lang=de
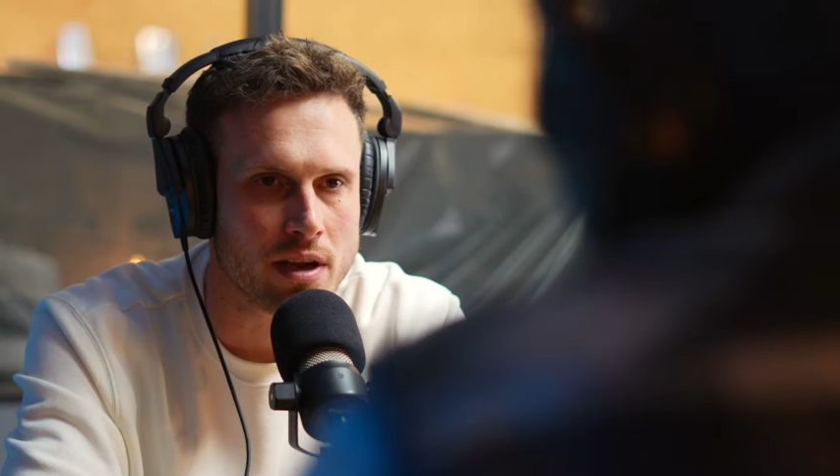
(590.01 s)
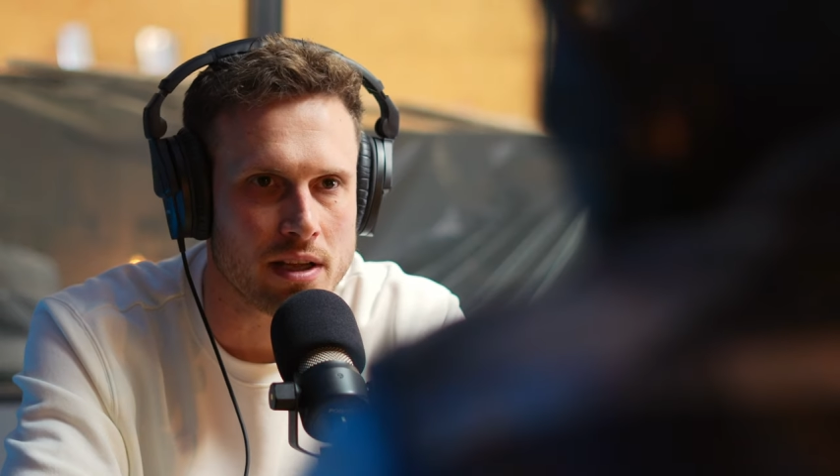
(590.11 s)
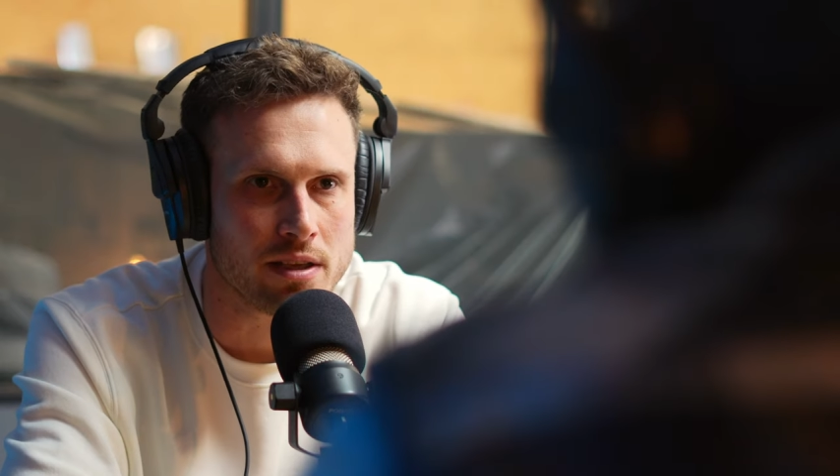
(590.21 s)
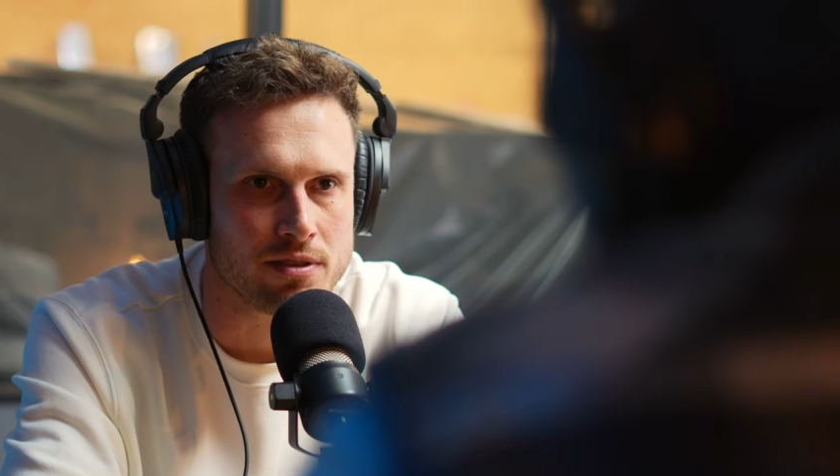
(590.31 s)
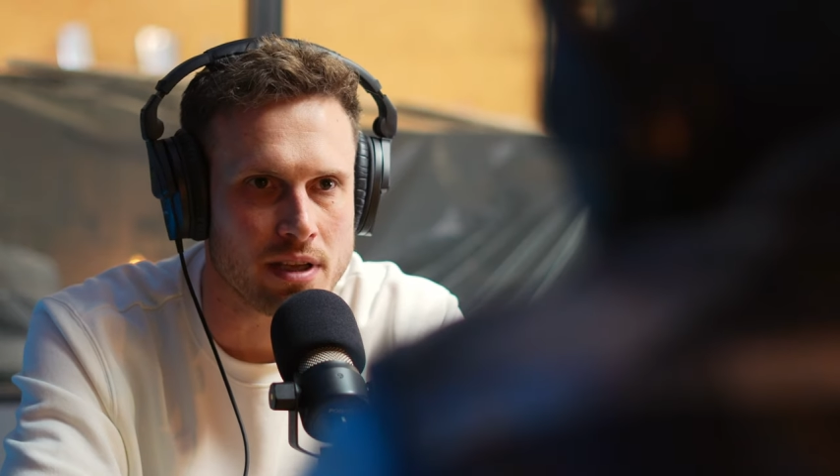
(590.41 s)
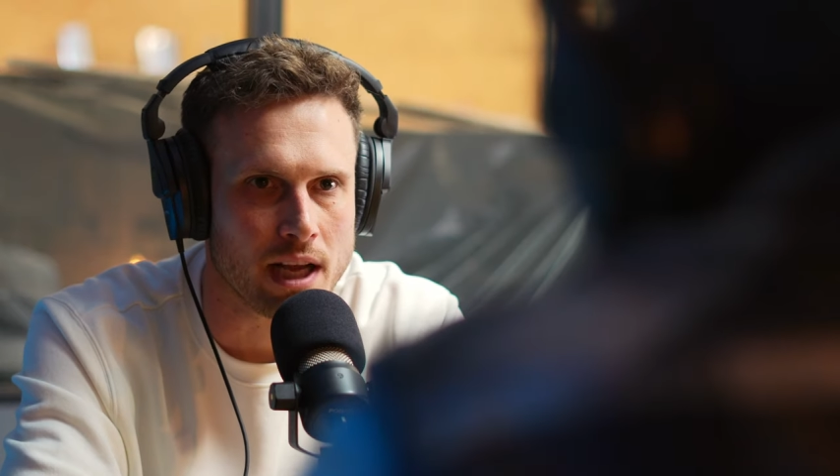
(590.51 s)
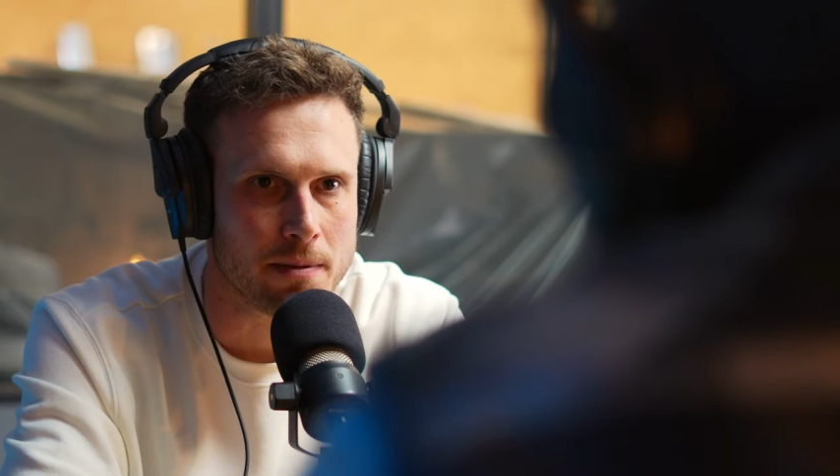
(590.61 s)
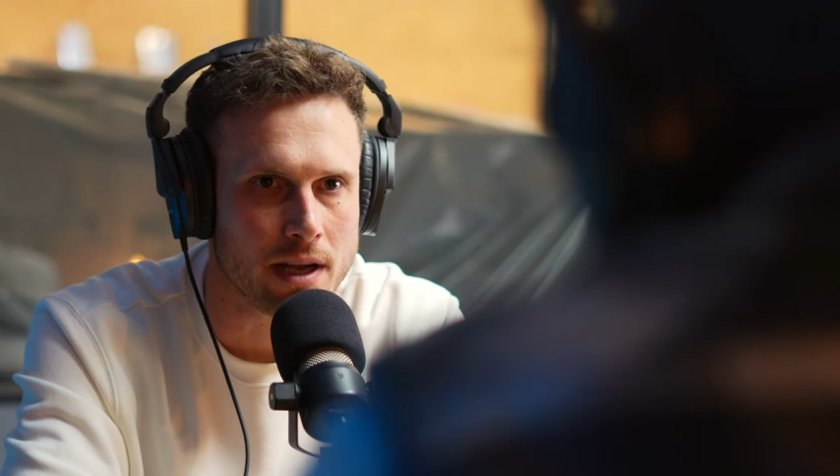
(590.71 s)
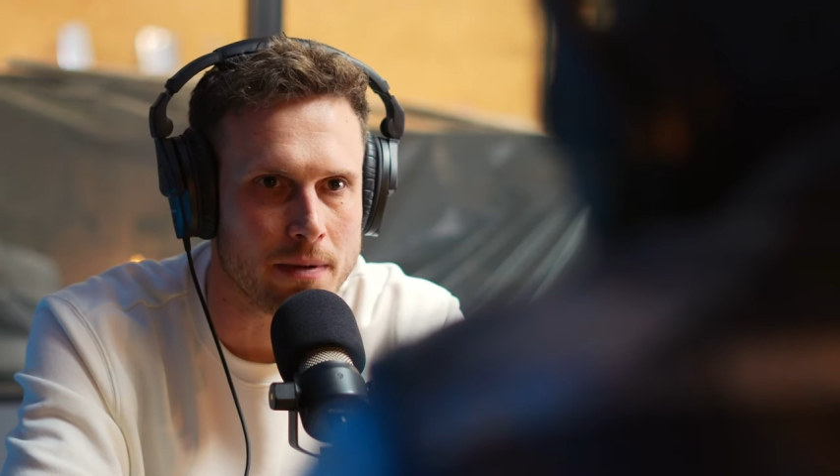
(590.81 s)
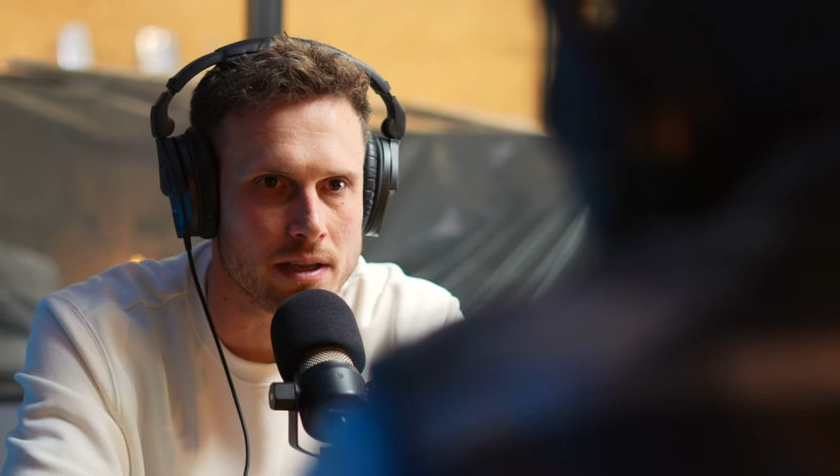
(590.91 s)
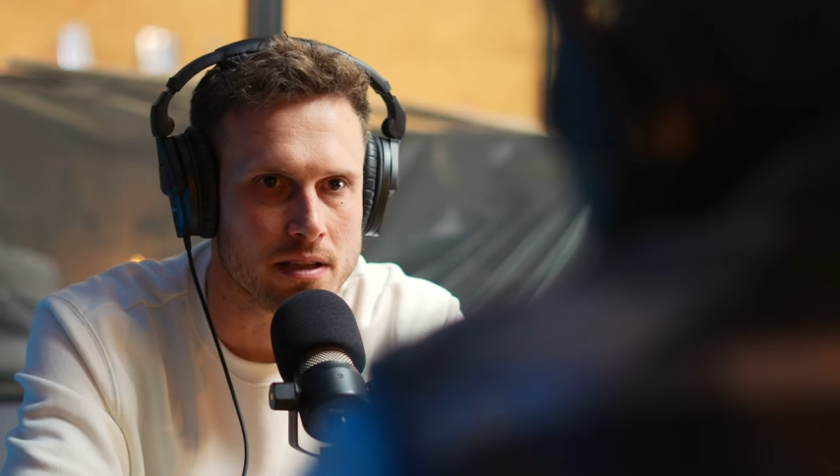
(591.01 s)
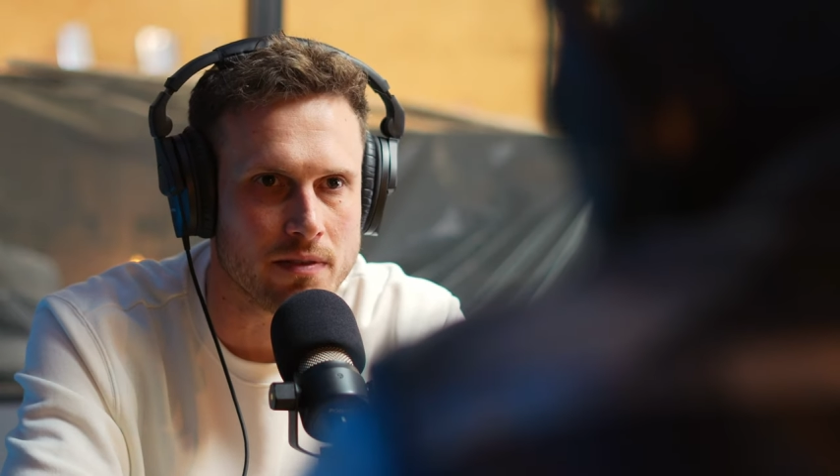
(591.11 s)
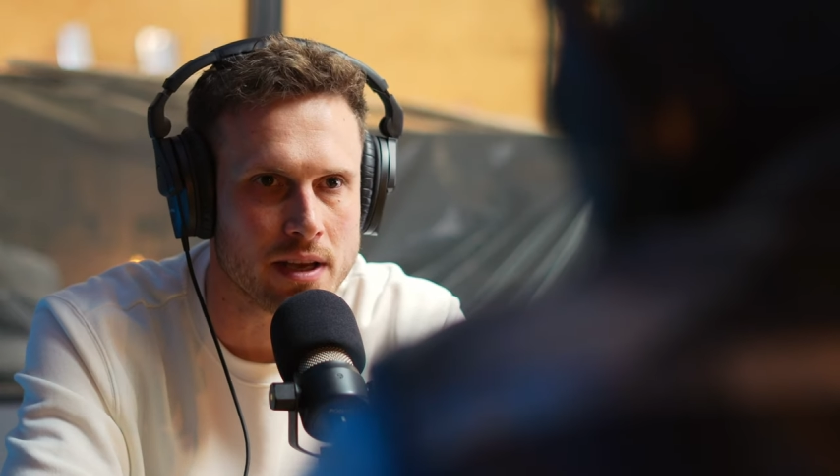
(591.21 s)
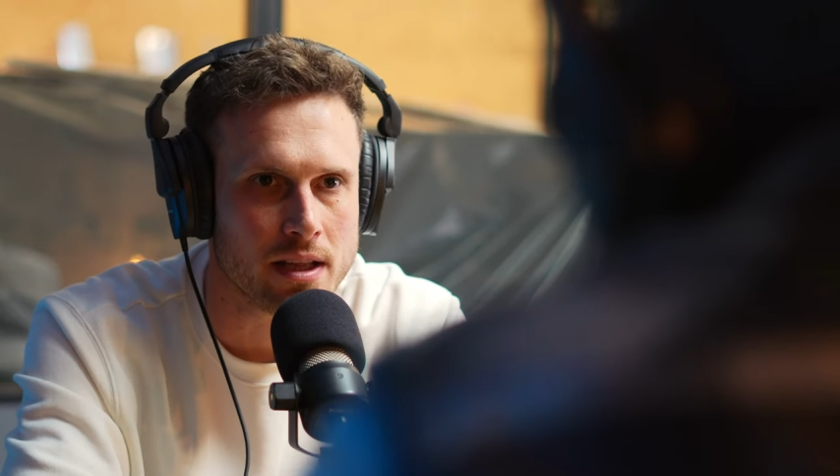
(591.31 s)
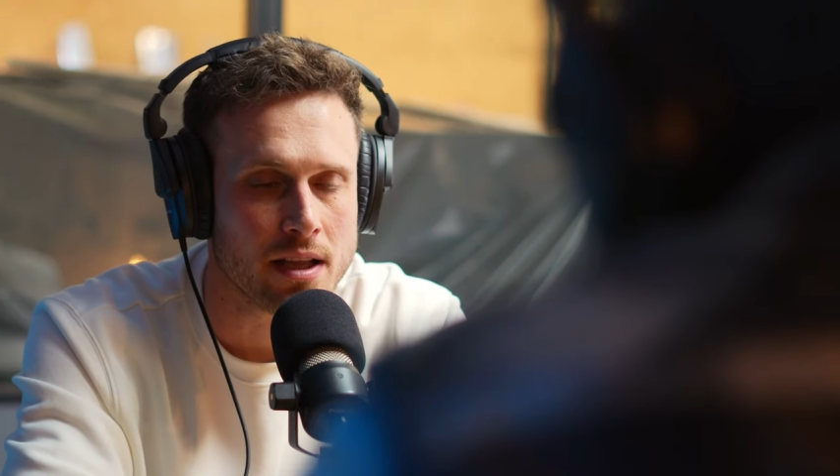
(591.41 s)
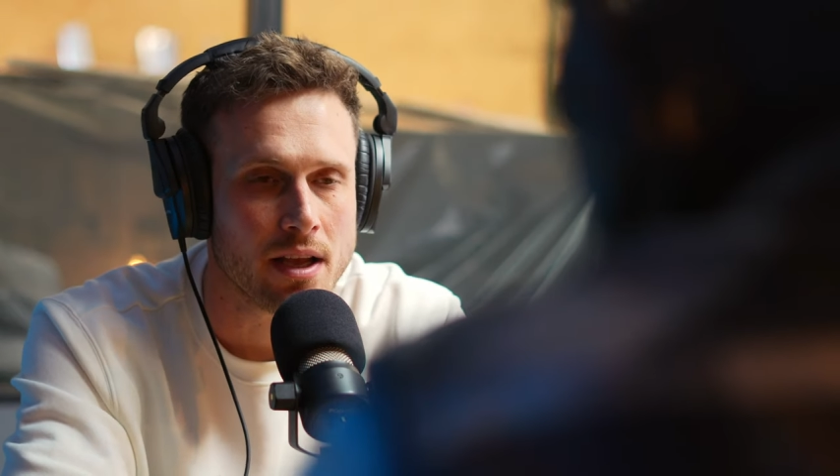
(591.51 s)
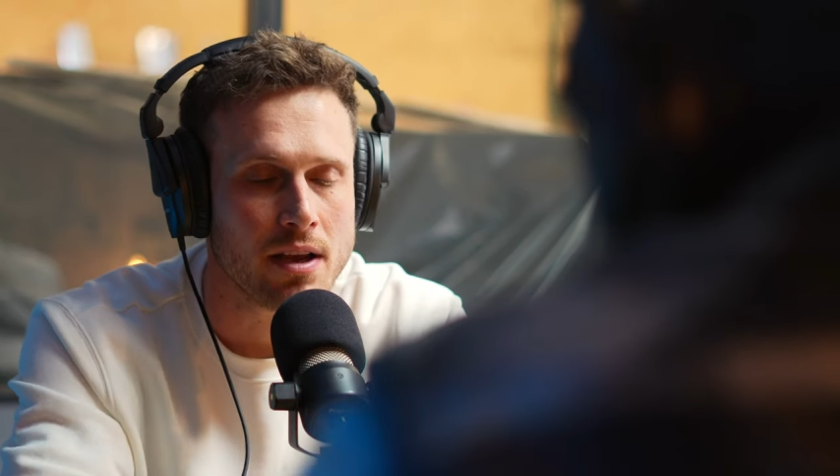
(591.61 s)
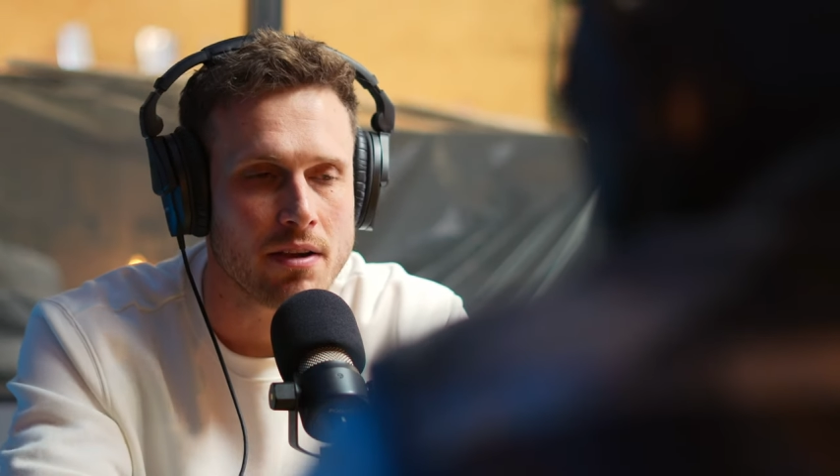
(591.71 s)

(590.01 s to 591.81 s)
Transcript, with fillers: relativ schnell abgearbeitet werden,